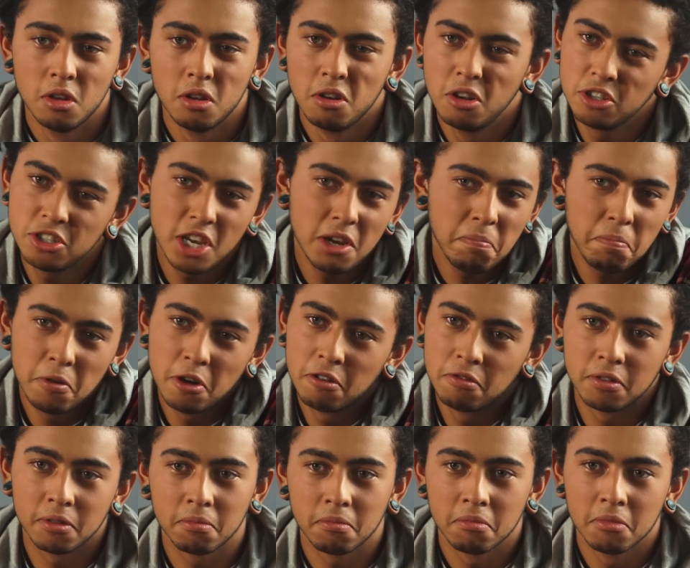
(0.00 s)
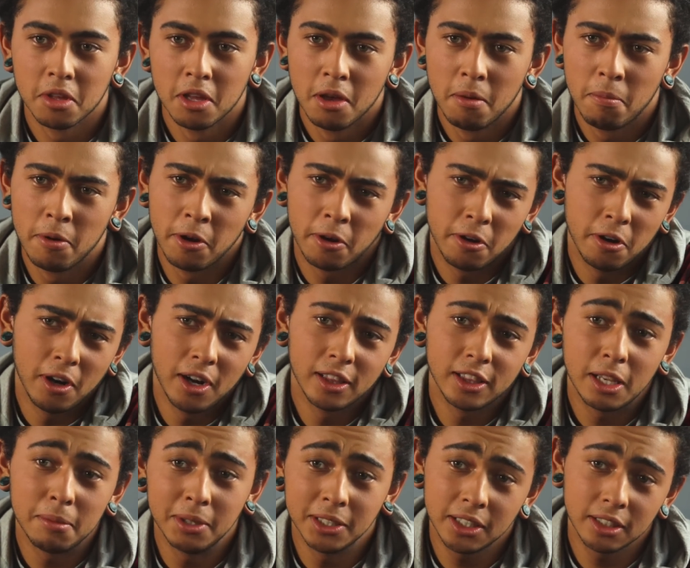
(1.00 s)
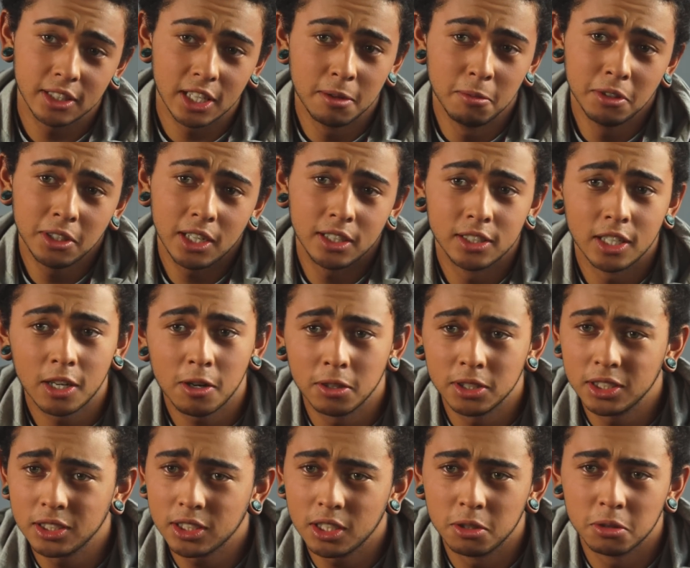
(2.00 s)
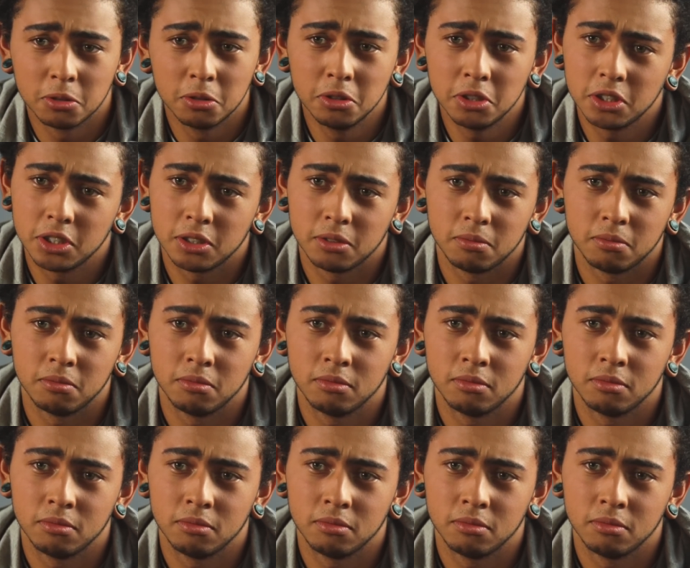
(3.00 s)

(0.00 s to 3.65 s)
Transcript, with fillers: No sé, profe. Pero creo que el tema es que tenemos que hacer cosas que nos gusten.